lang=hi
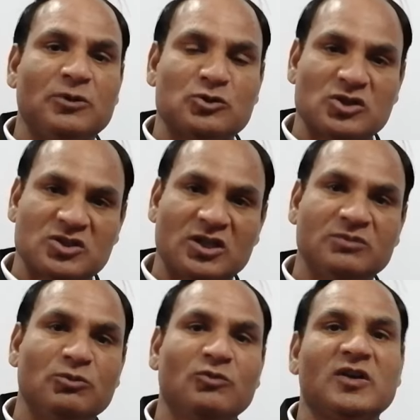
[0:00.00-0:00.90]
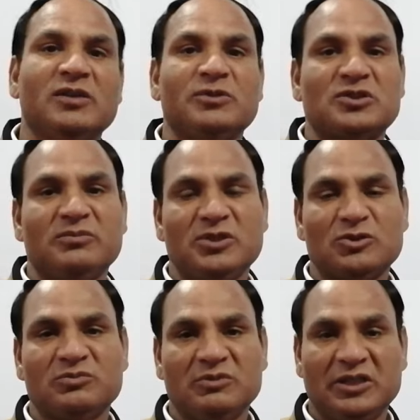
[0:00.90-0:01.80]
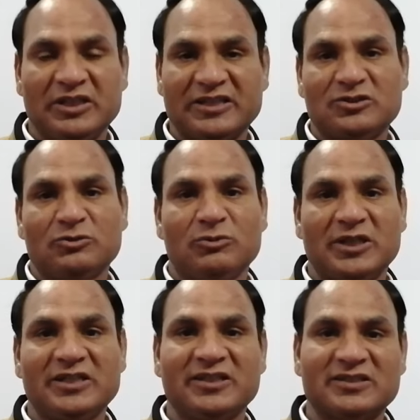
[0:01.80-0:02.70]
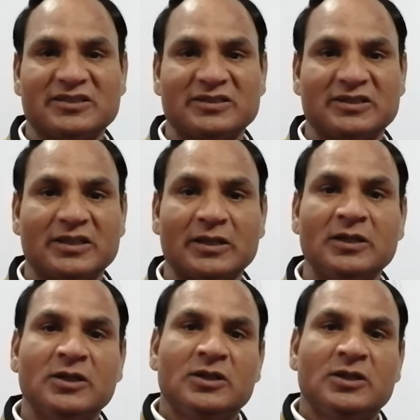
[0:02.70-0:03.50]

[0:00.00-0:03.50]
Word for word: बलोचिस्तान बुक वाला बच्चा भी इस इन लेक्चर को अटेंड कर सकता है